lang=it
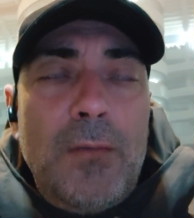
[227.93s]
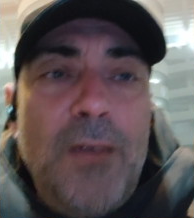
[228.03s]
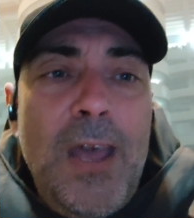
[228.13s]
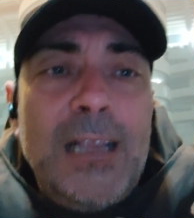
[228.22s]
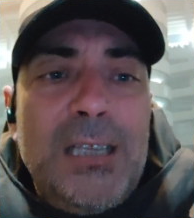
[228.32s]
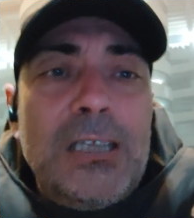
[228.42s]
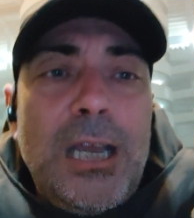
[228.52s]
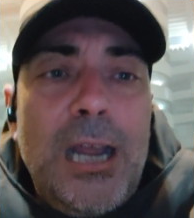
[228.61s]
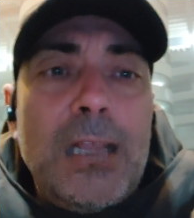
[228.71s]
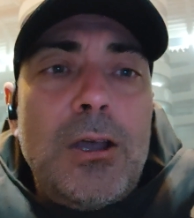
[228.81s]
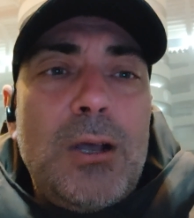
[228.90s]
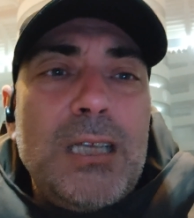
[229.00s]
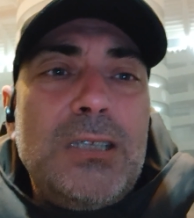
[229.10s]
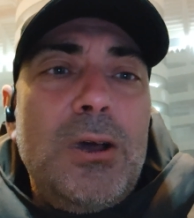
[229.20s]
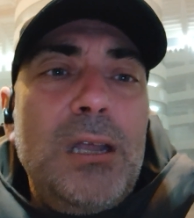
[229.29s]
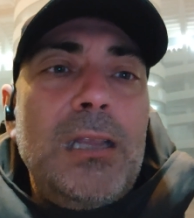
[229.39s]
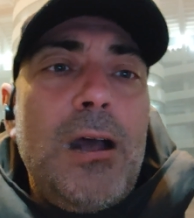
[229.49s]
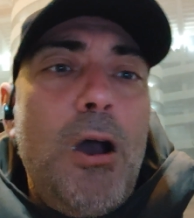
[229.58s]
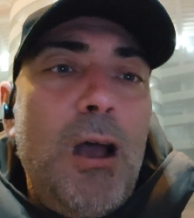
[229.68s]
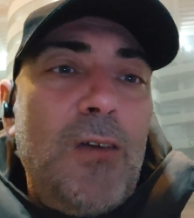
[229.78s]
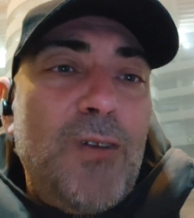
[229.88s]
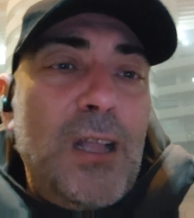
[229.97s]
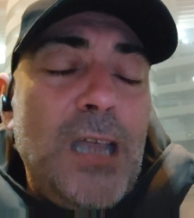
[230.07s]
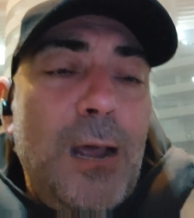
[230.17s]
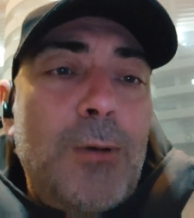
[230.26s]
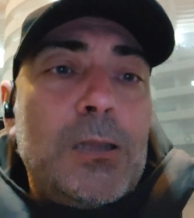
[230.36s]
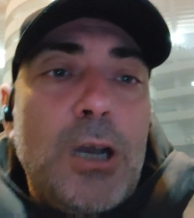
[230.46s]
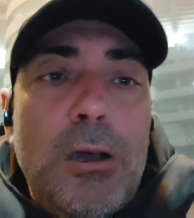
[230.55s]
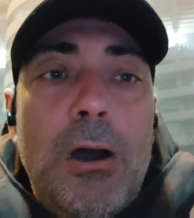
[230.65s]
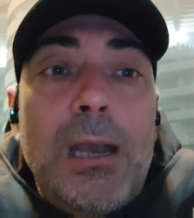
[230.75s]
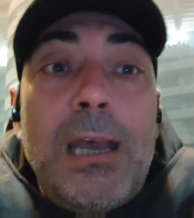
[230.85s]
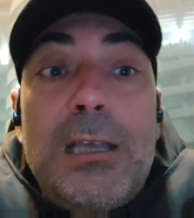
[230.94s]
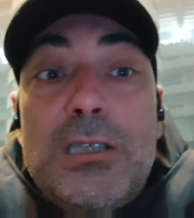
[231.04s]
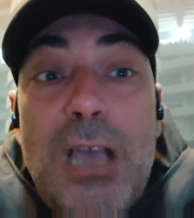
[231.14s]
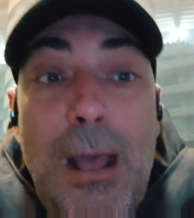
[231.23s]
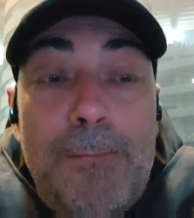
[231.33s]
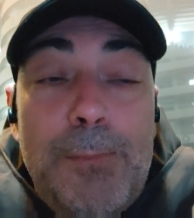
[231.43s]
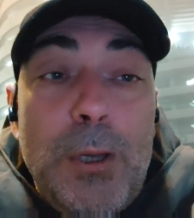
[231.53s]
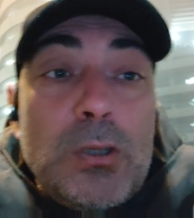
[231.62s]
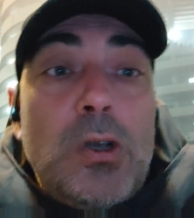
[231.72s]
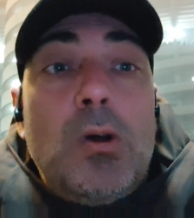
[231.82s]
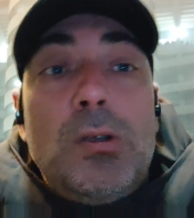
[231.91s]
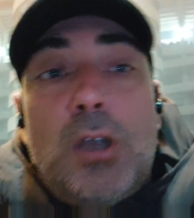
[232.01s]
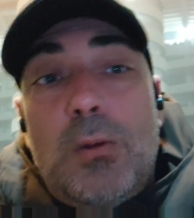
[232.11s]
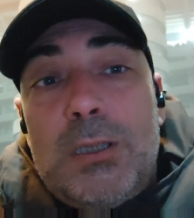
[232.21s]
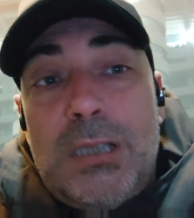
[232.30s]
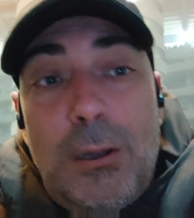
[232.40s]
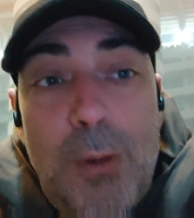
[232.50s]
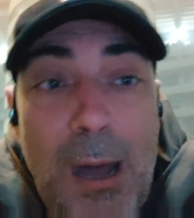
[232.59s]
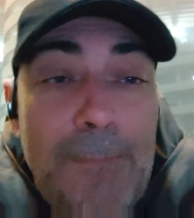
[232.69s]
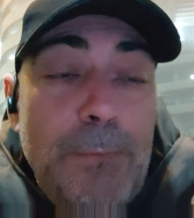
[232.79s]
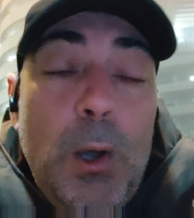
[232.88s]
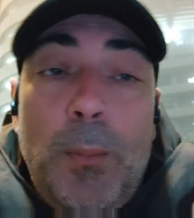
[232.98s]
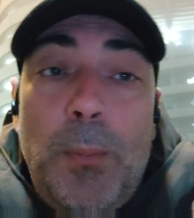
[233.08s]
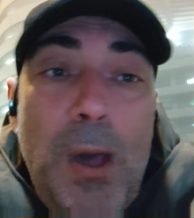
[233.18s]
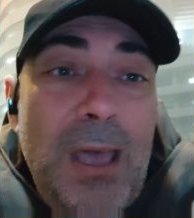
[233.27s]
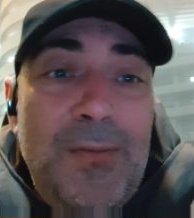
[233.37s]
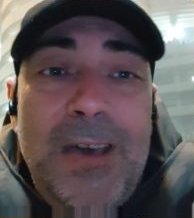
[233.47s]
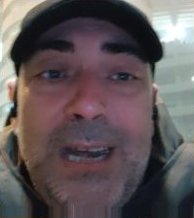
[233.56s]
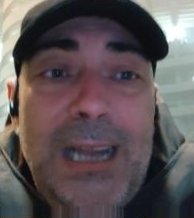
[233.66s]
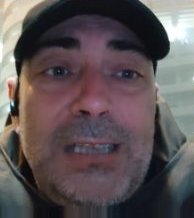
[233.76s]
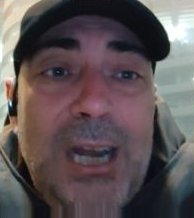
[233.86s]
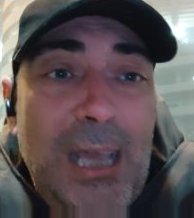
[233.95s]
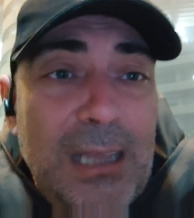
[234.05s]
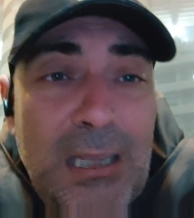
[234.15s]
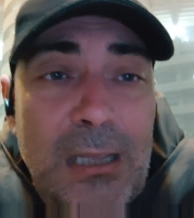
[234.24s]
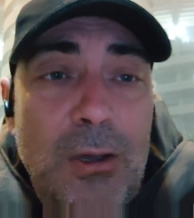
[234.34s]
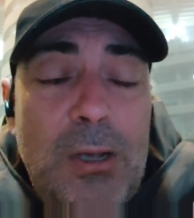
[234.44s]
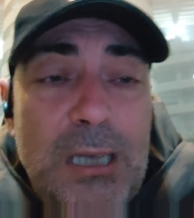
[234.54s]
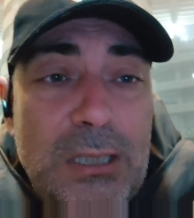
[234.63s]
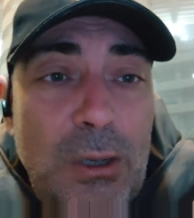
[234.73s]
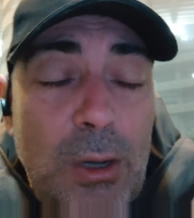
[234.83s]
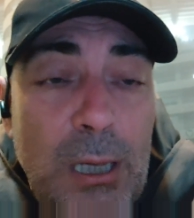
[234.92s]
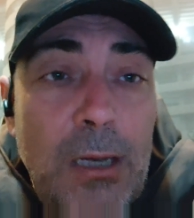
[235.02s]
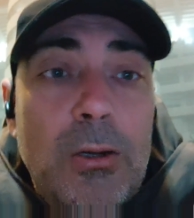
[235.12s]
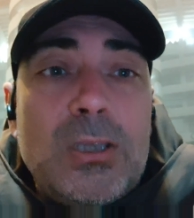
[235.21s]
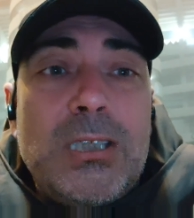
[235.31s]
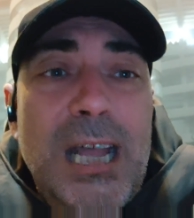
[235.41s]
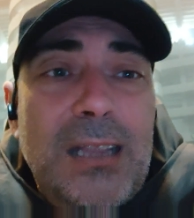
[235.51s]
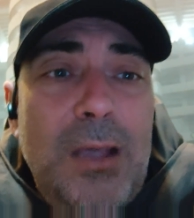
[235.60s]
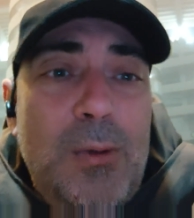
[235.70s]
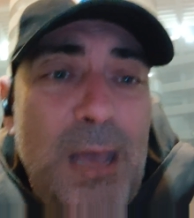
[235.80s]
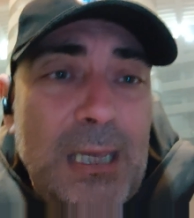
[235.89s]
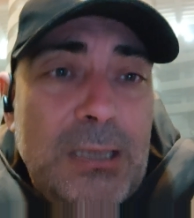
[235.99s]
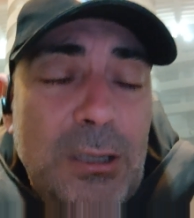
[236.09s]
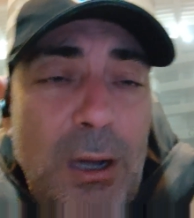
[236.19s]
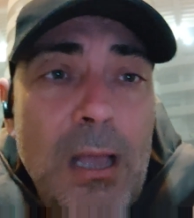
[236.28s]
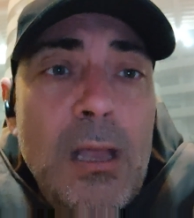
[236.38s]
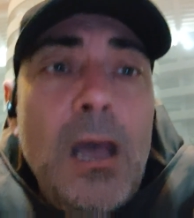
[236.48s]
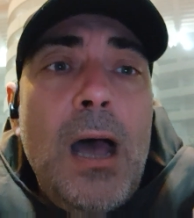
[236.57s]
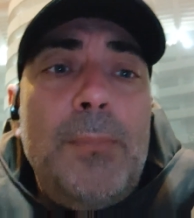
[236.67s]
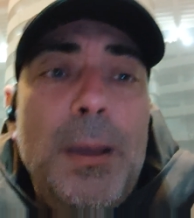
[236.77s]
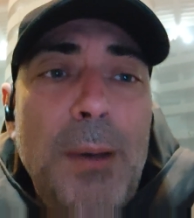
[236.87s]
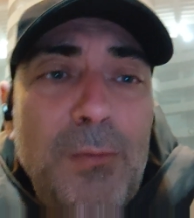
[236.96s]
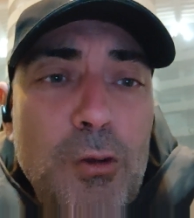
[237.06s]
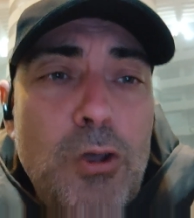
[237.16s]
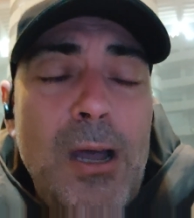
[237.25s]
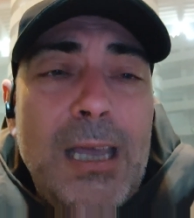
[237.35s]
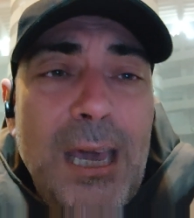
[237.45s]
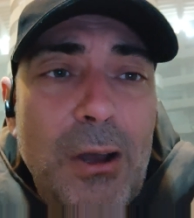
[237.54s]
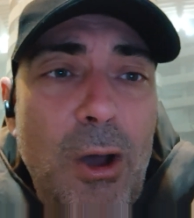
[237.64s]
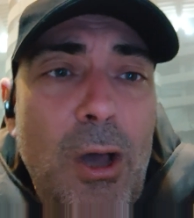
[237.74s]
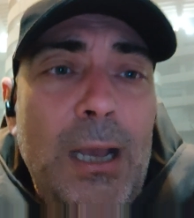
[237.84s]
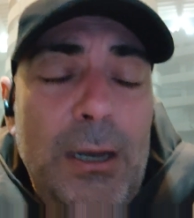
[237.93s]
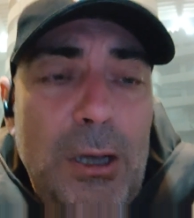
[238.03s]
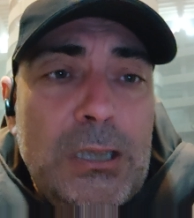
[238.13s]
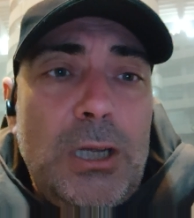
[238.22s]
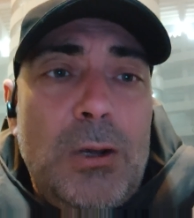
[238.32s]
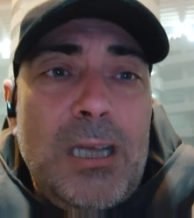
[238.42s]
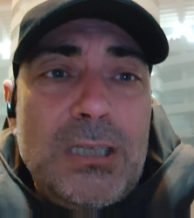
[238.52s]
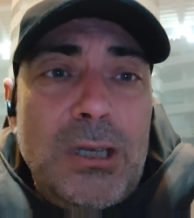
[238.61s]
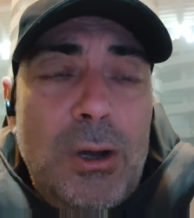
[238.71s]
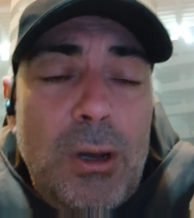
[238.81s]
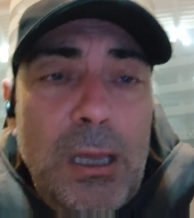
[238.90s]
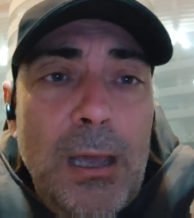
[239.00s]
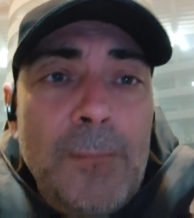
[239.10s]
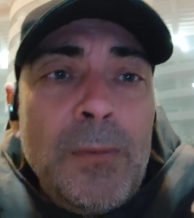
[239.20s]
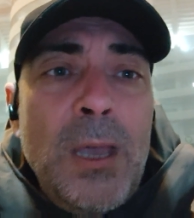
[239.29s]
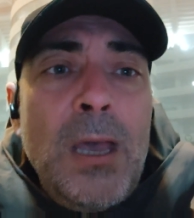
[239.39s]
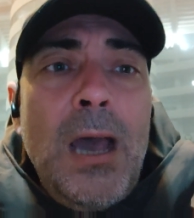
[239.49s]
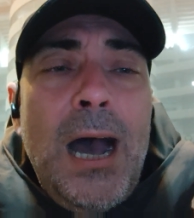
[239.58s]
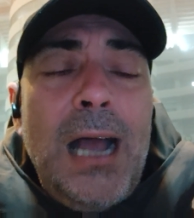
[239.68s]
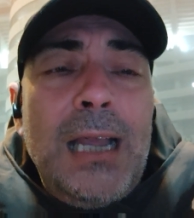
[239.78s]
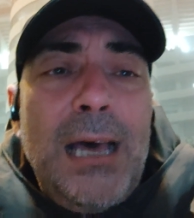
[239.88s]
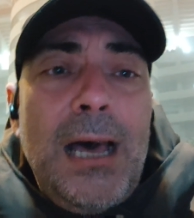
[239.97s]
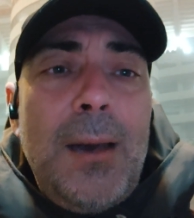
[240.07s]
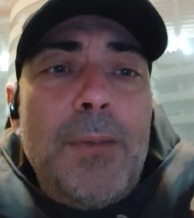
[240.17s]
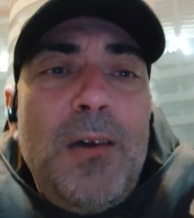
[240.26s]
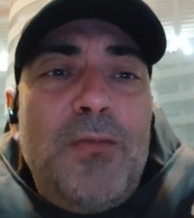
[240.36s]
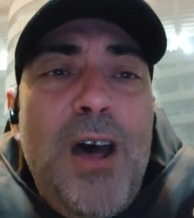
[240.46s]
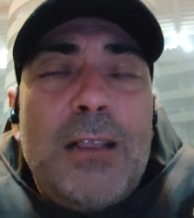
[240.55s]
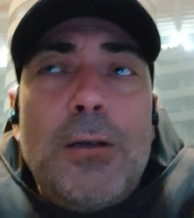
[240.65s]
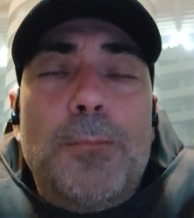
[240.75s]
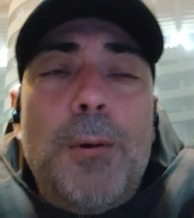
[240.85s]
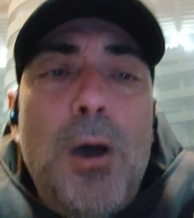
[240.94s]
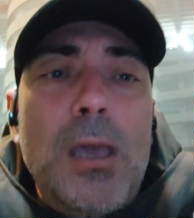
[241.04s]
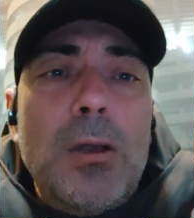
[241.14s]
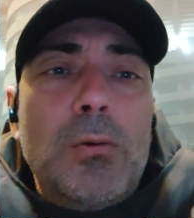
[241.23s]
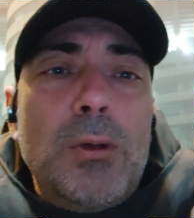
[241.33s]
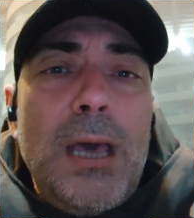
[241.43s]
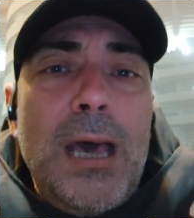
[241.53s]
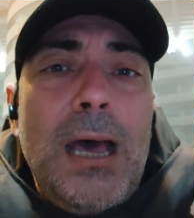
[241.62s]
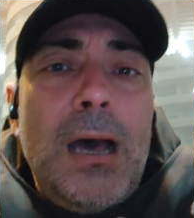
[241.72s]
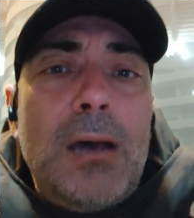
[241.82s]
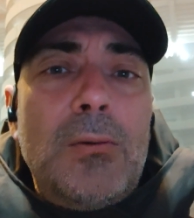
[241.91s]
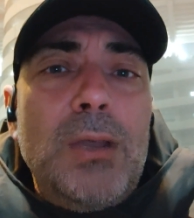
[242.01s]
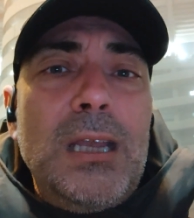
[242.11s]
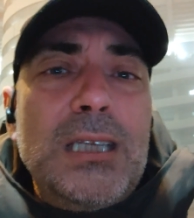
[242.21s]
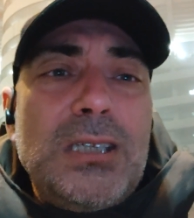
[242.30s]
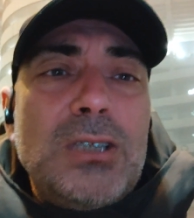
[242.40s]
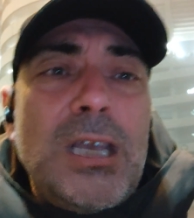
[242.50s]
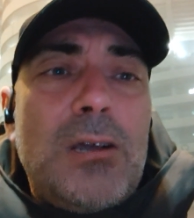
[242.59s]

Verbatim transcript: 20-30 occasioni da gol e fai 3-4 gol in Champions contro questi qua non puoi averne 30 di occasioni e nonostante questo abbiamo avuto anche noi le nostre occasioni allora, abbiamo fatto poi una, un inizio